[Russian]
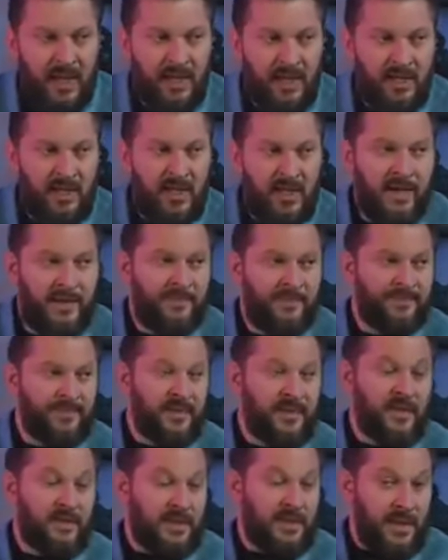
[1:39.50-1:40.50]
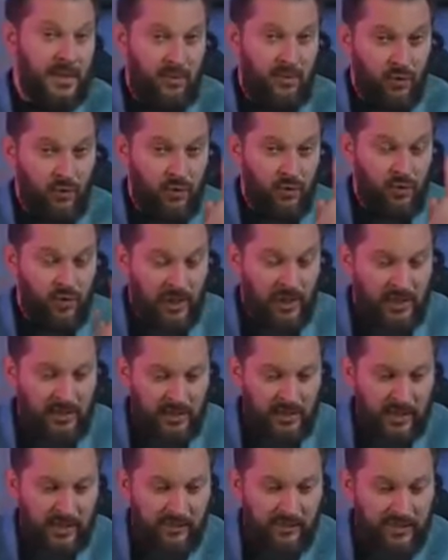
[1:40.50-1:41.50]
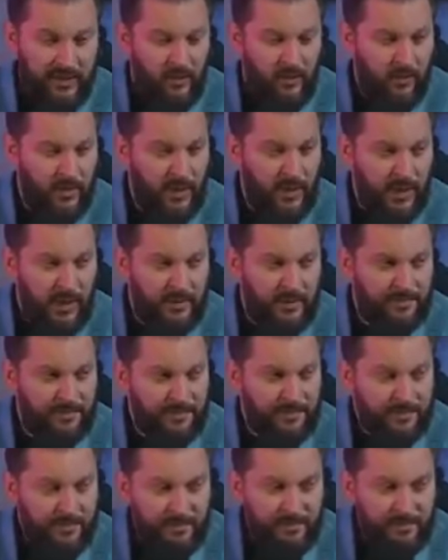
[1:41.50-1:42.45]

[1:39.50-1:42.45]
Я, знаете, очень часто говорю про